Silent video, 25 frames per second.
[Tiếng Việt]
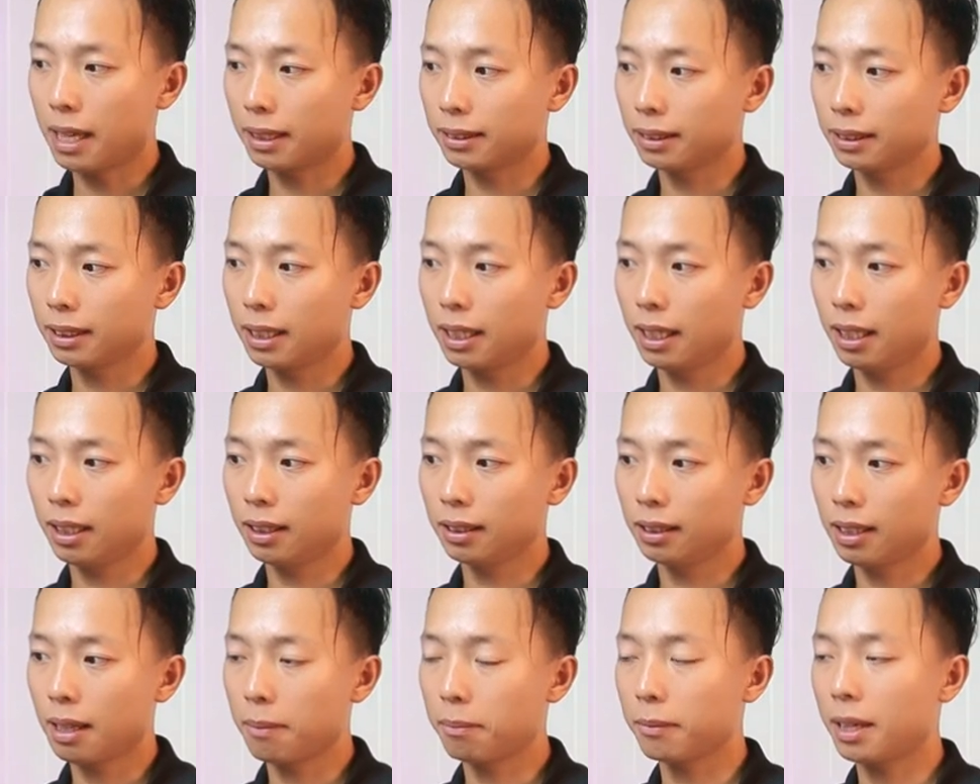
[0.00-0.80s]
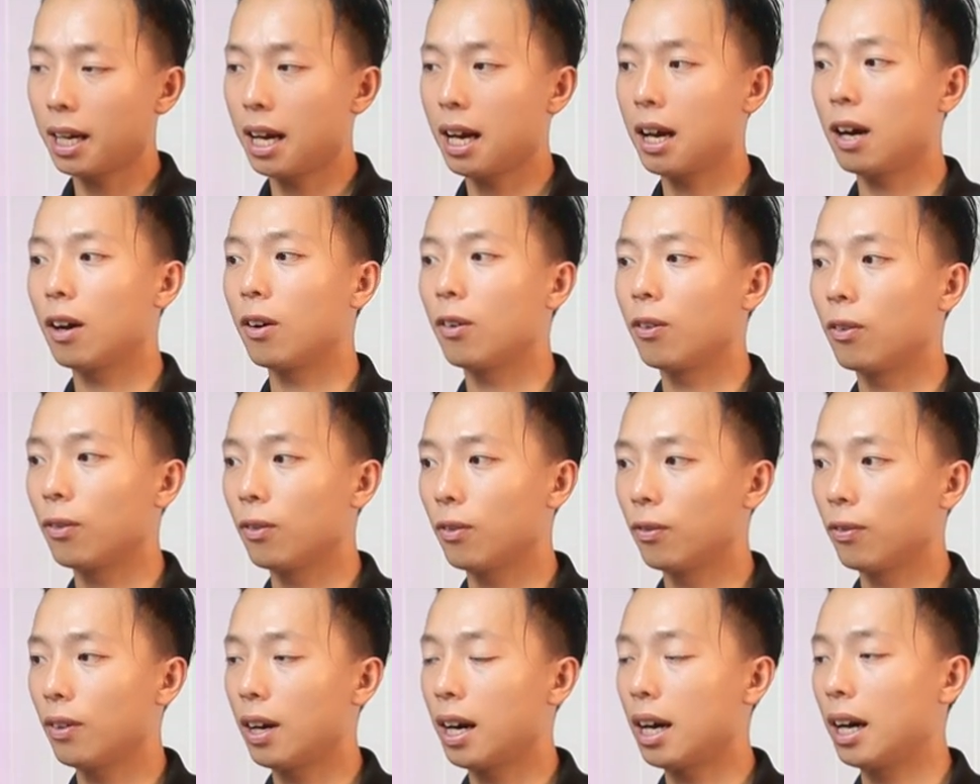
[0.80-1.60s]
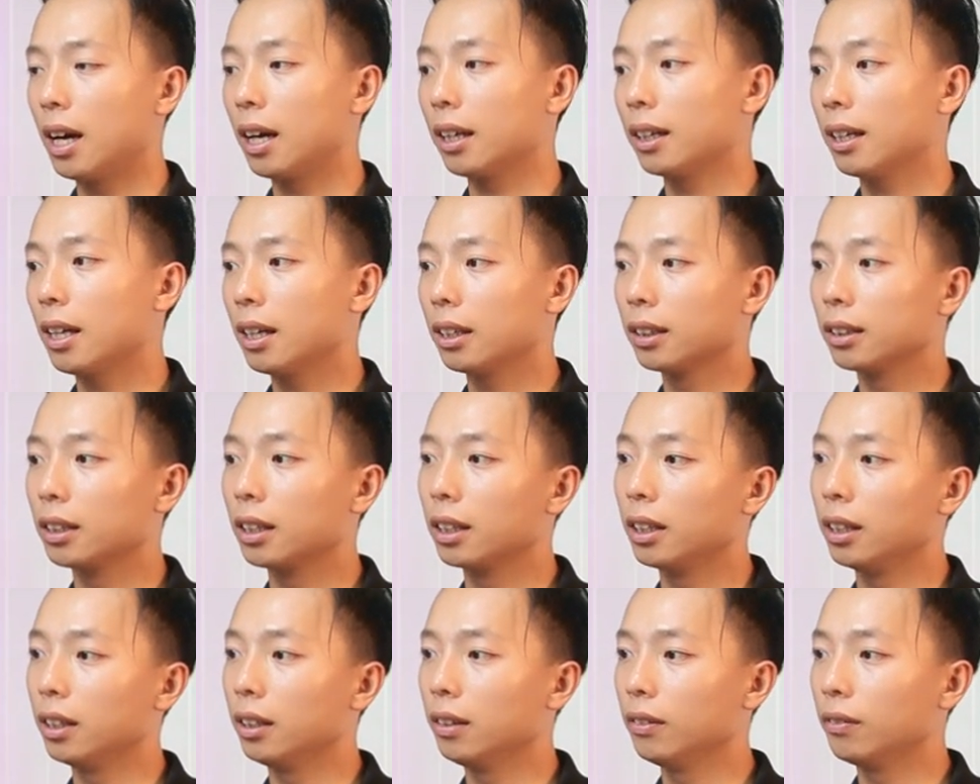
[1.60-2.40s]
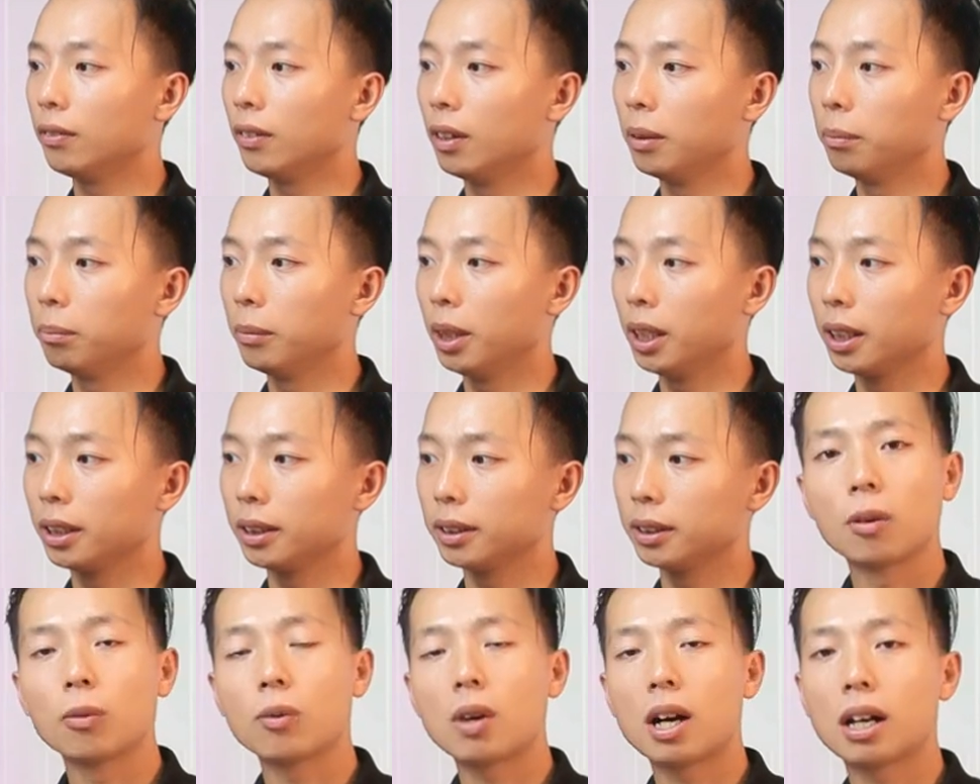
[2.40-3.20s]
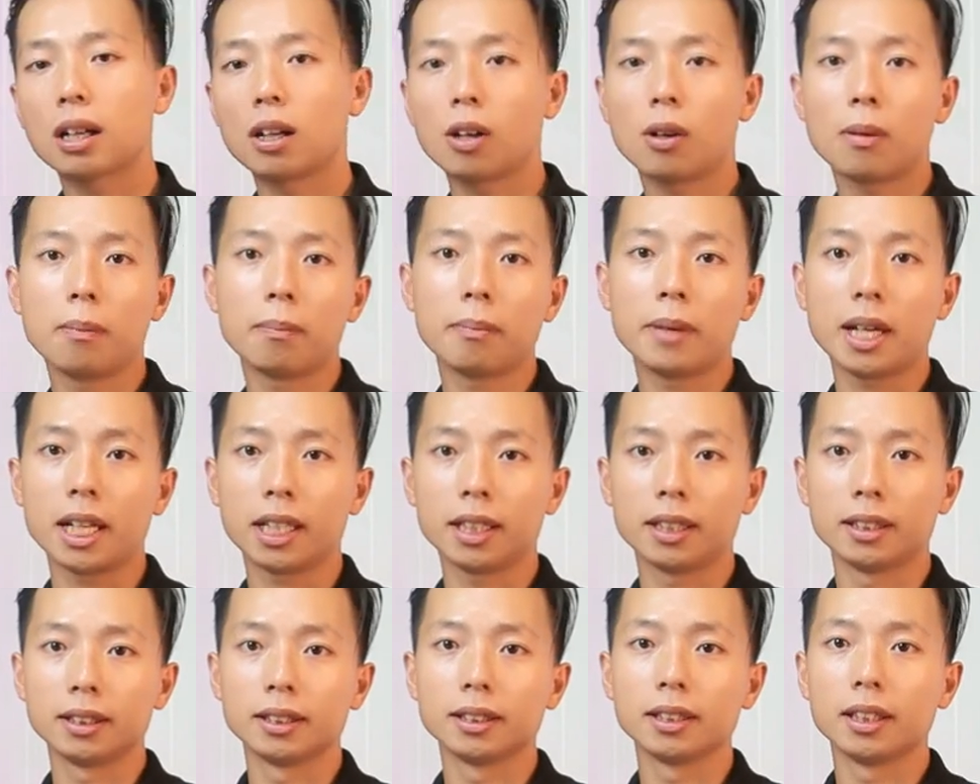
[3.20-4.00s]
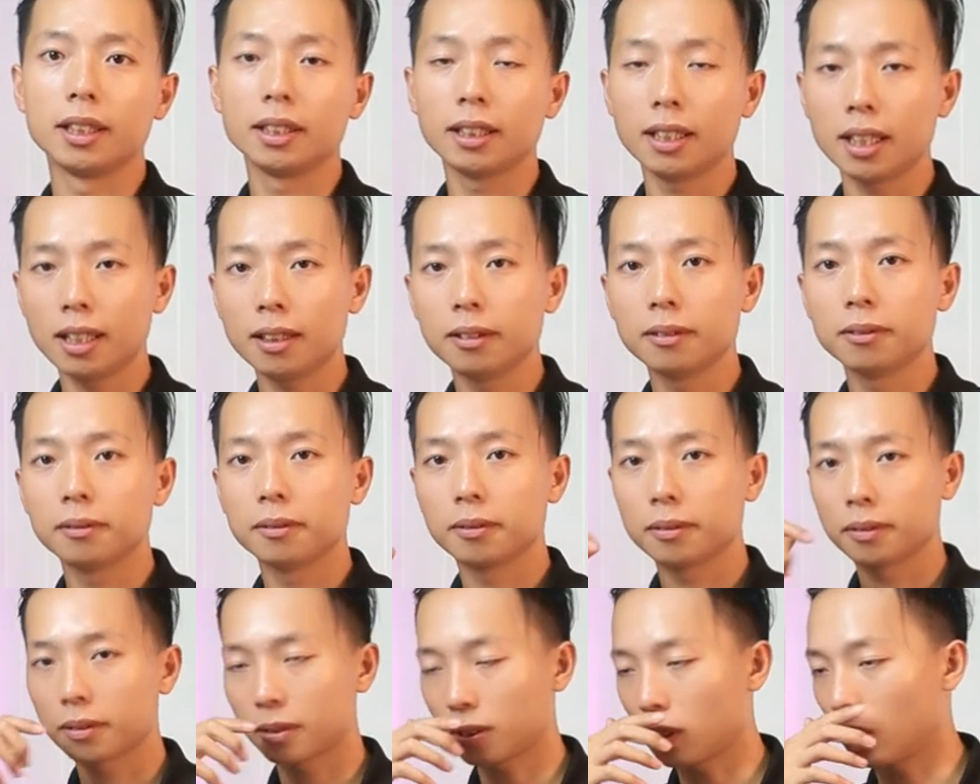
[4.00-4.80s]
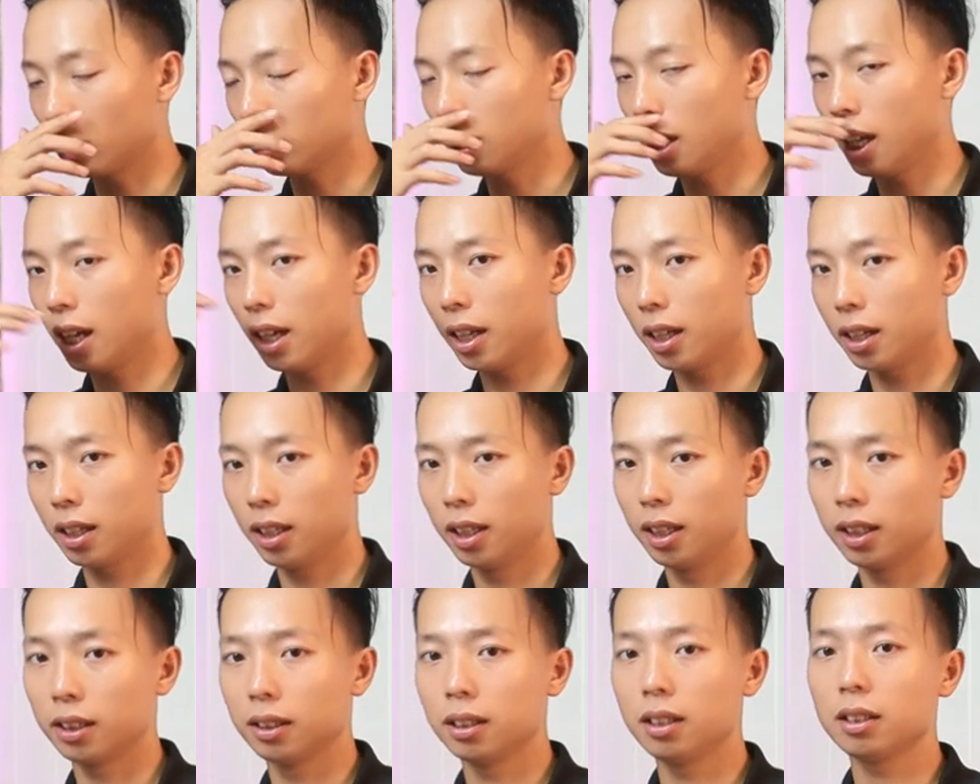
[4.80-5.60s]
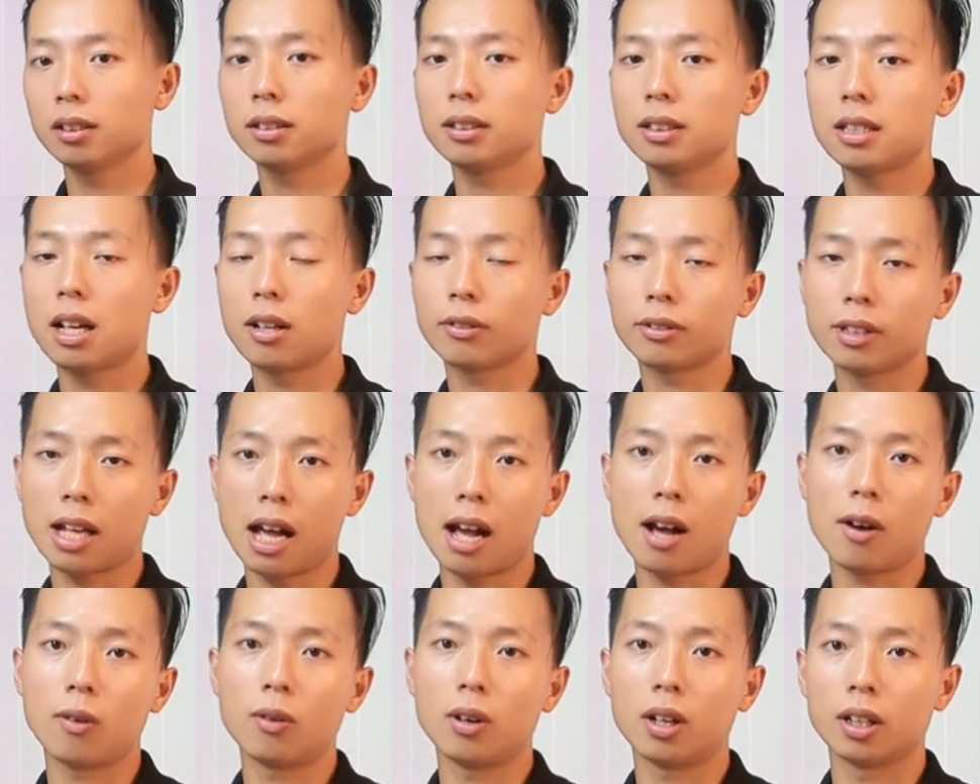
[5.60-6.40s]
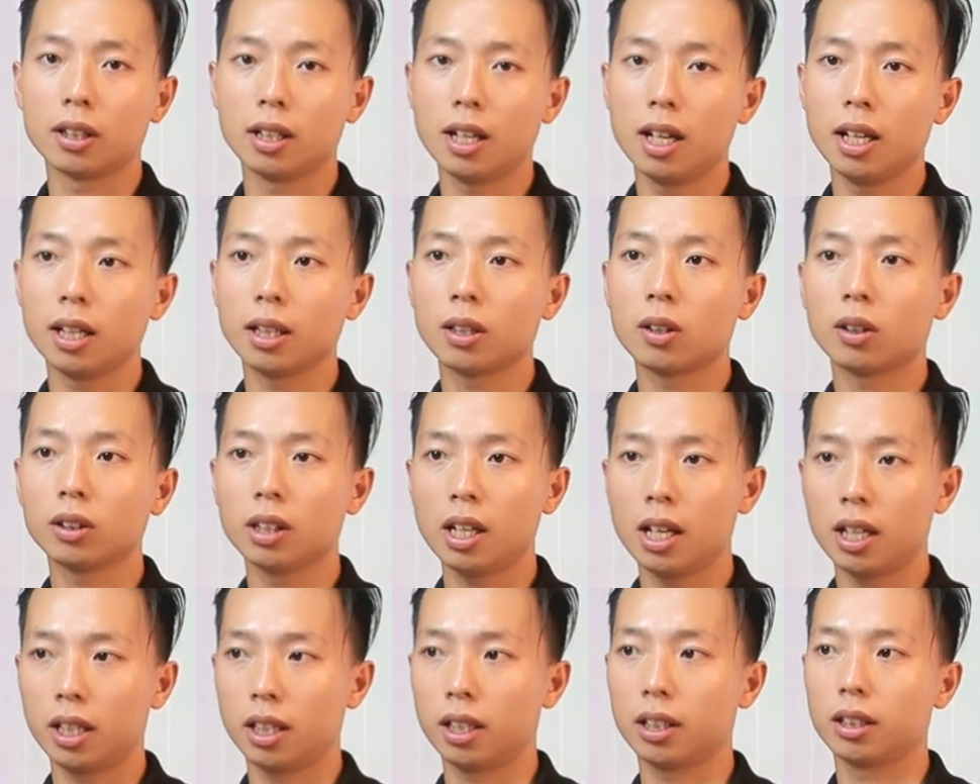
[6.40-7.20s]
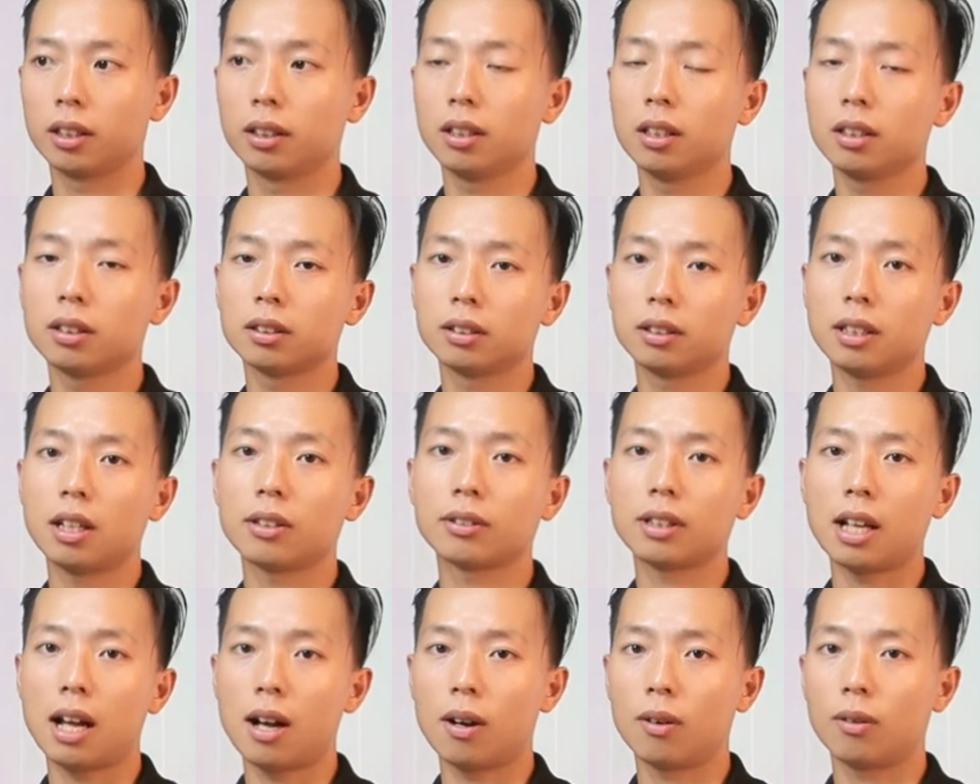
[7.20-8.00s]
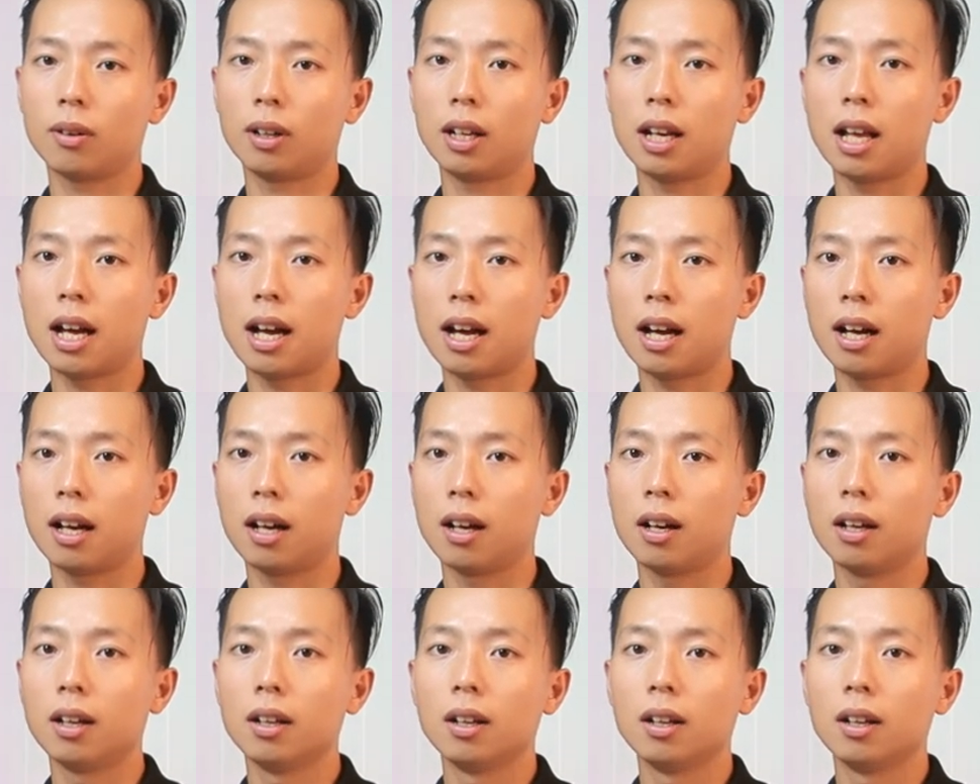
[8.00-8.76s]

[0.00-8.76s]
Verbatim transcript: bạn sẽ tham khảo và đăng ký với mình thông qua các comment ở dưới nhé. Có thể hình thức đào tạo ở đây có thể hình thức đào tạo là